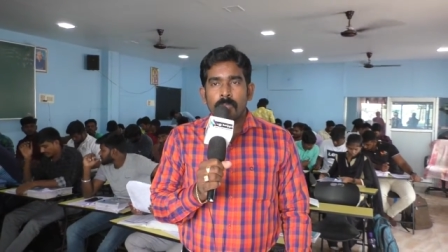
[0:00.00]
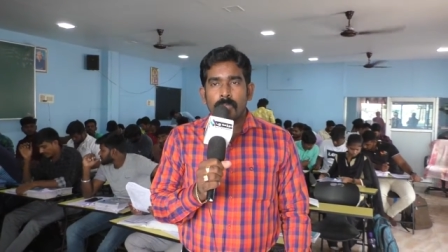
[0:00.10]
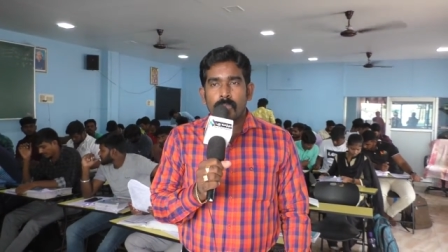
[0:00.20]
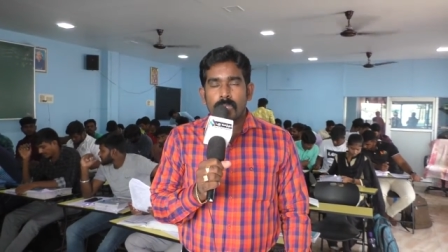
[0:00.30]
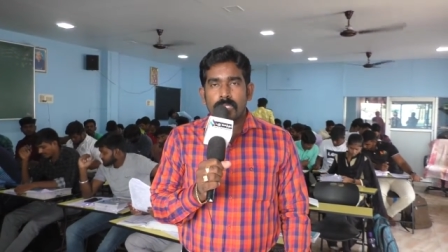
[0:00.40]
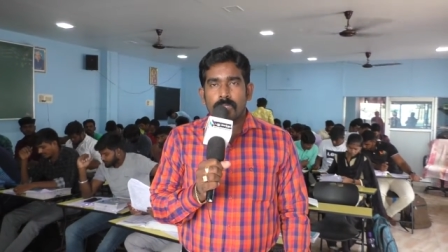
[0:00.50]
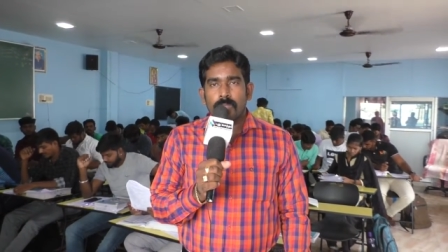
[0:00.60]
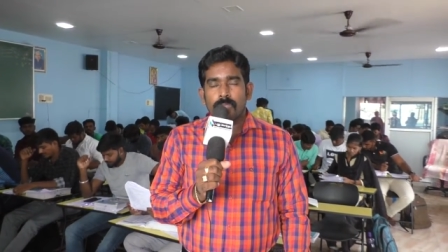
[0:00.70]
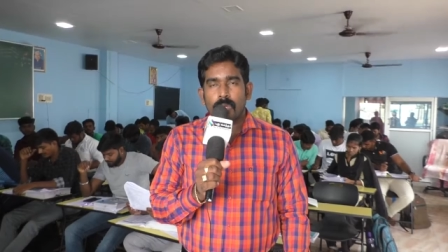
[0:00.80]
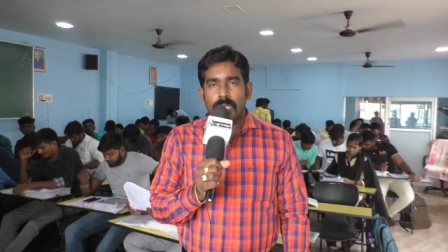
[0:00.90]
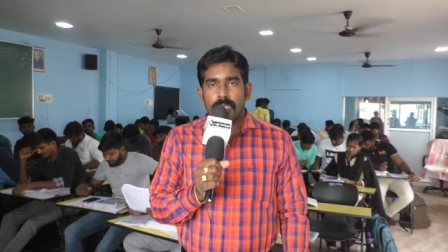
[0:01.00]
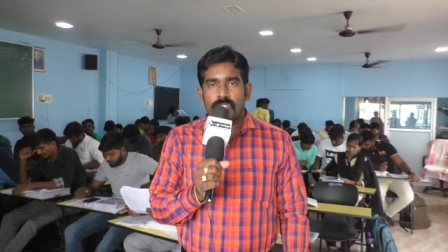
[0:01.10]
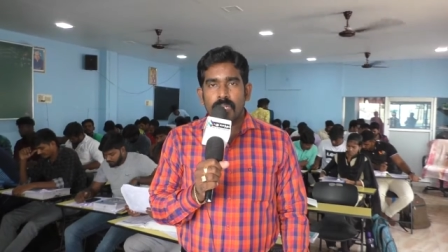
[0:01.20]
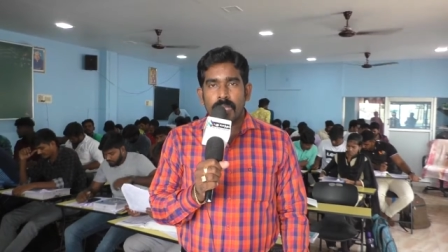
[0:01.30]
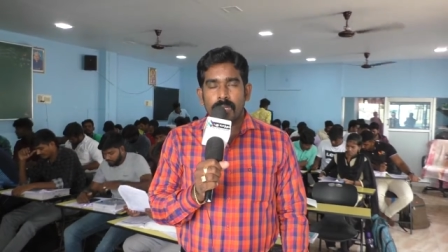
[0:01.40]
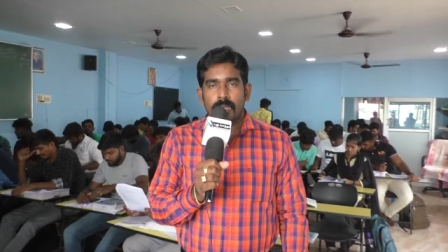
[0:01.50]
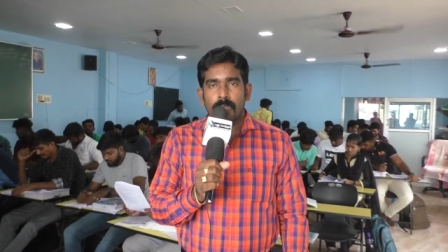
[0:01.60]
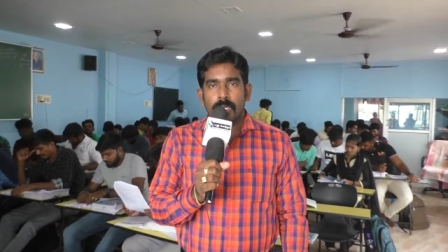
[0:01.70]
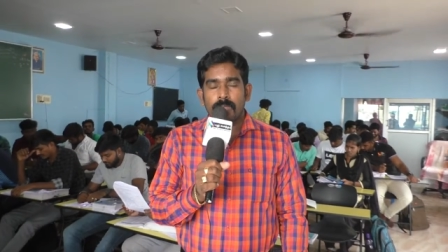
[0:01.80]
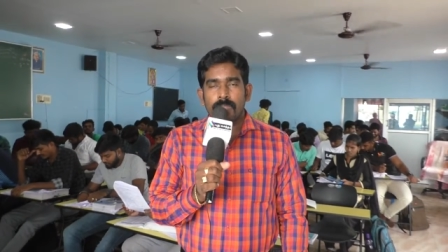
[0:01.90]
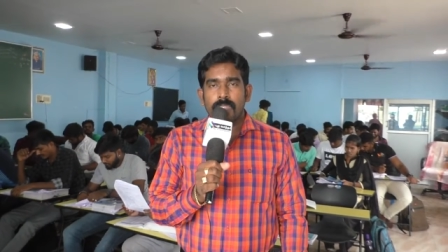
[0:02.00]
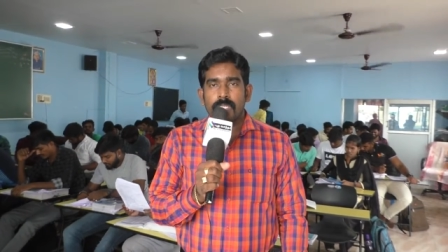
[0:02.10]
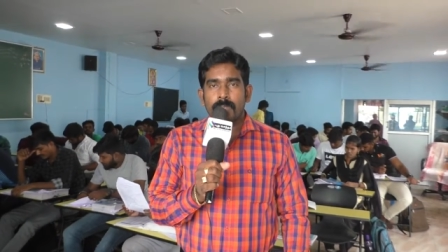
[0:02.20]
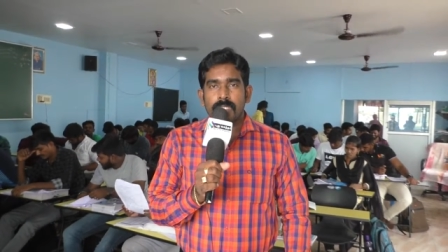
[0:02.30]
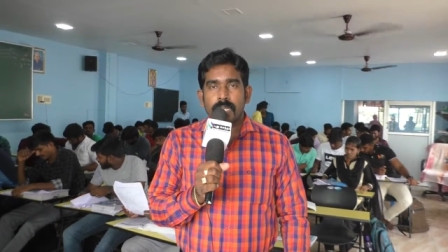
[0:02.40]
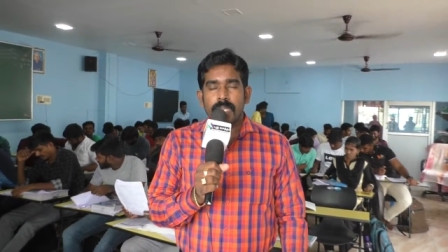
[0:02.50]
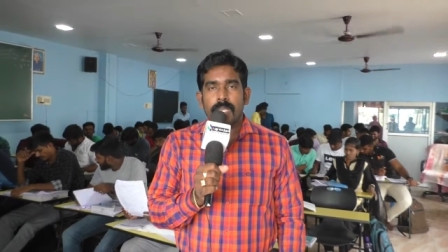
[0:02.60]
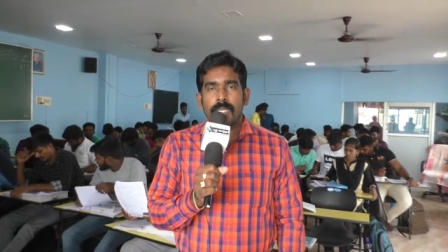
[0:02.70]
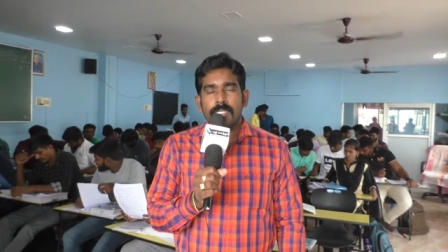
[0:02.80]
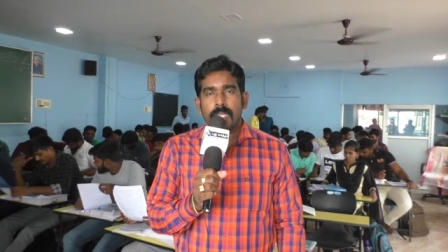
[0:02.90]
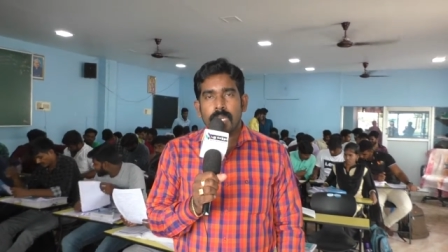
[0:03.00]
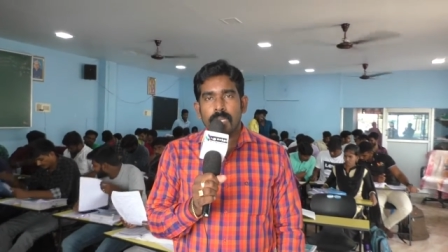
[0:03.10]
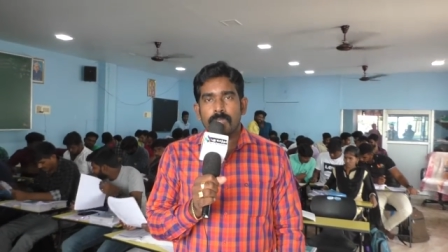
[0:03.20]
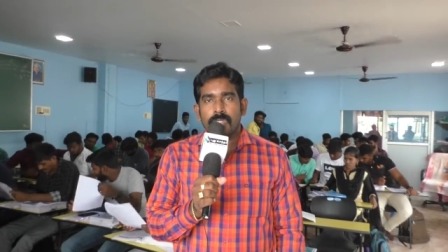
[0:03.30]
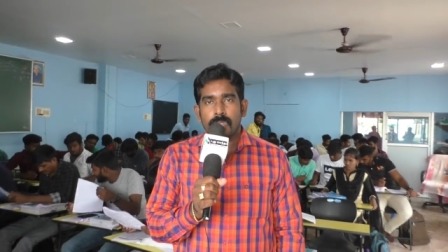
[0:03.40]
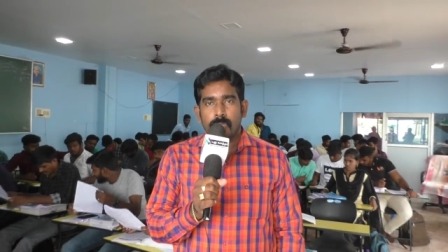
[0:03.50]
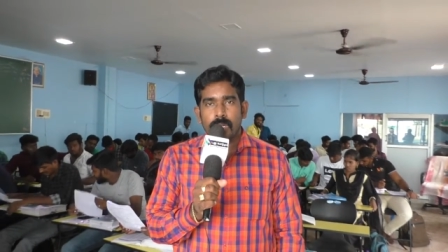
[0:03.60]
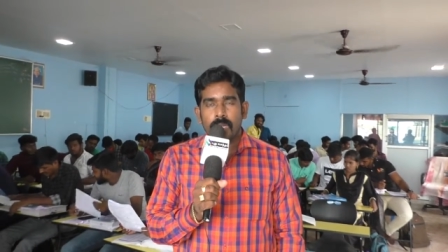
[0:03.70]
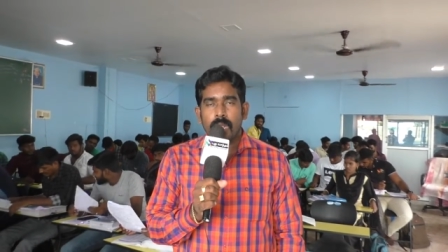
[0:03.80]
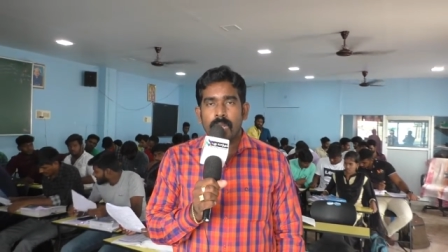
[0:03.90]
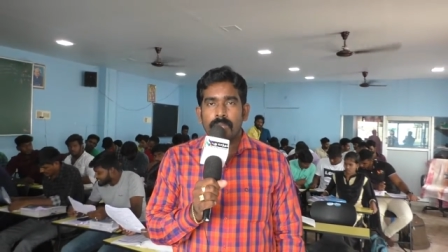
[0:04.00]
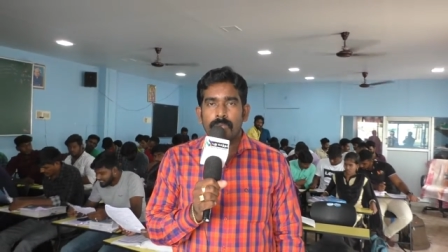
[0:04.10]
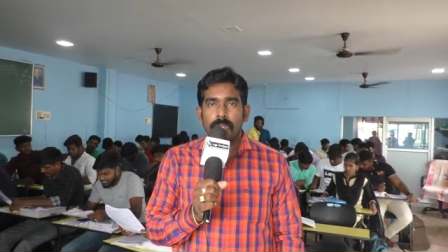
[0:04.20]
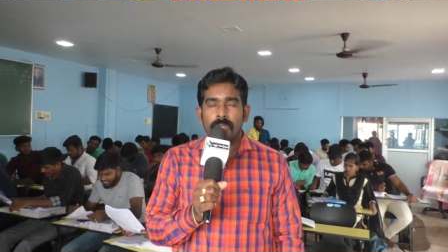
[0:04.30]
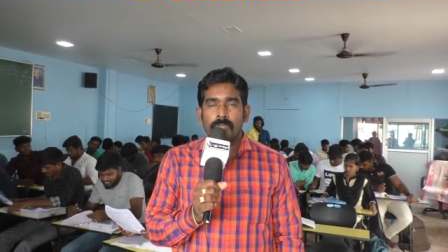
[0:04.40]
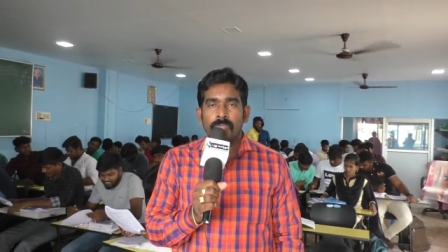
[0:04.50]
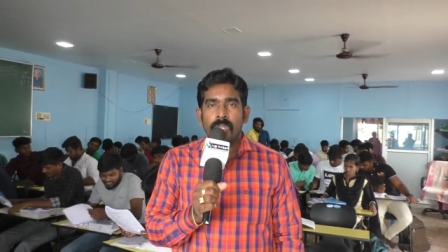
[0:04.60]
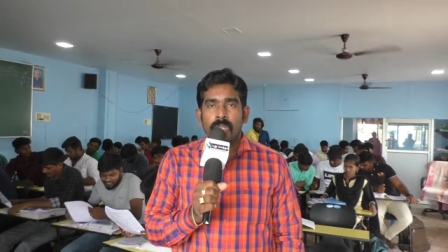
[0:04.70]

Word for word: புது வசந்தம் தொலைக்காட்சி நேயர்கள் மற்றும் சிபிசாய் ஐஏஎஸ் அகாடமி ஸ்டூடெண்ட் அனைவருக்கும்